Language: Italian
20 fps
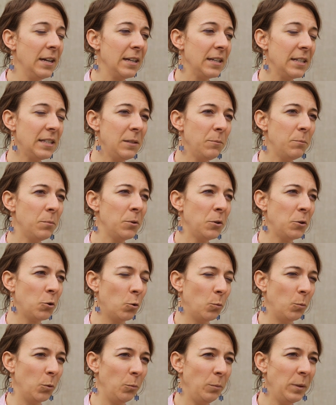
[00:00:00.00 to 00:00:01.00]
che si pone
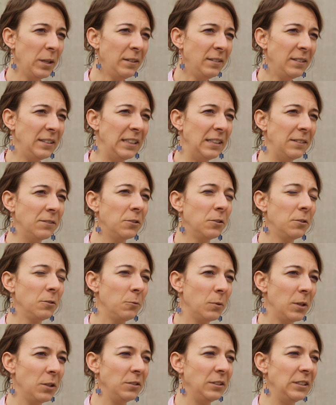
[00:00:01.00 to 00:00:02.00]
come obiettivo
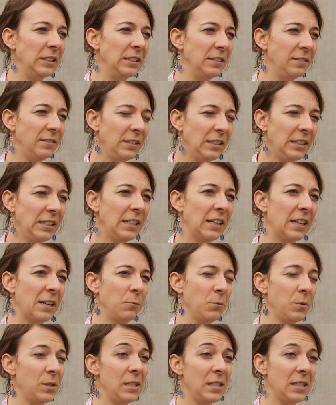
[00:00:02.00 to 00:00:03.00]
quello di definire
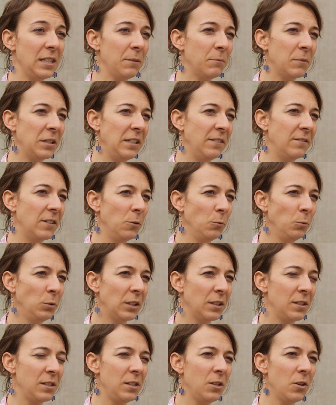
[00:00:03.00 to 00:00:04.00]
un sistema di
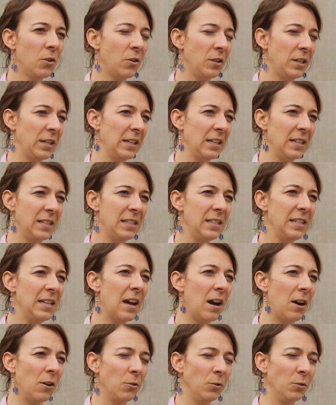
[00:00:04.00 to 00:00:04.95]
valutazione che sia